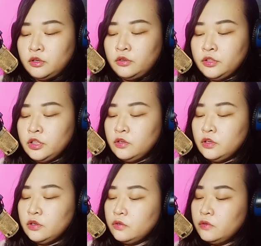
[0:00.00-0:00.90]
Kung hindi ko
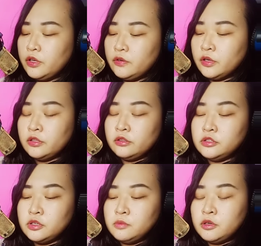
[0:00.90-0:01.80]
nakukuha yung
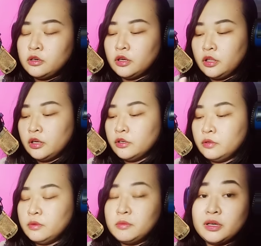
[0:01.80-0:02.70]
energy mo, okay lang
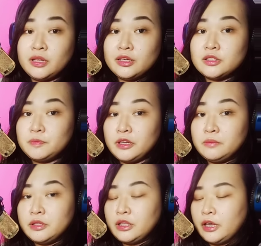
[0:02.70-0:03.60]
yan. May mga next pa
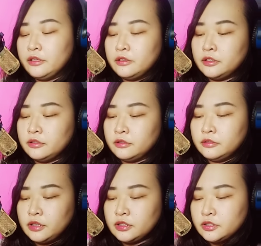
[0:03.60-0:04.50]
naman tayo. Ano?
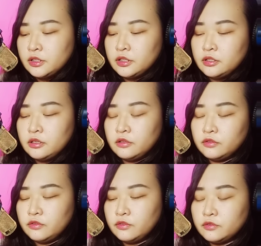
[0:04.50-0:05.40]
Next
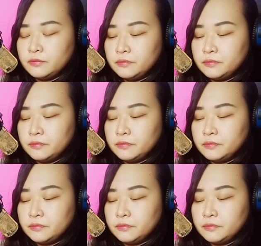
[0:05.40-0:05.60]
readings.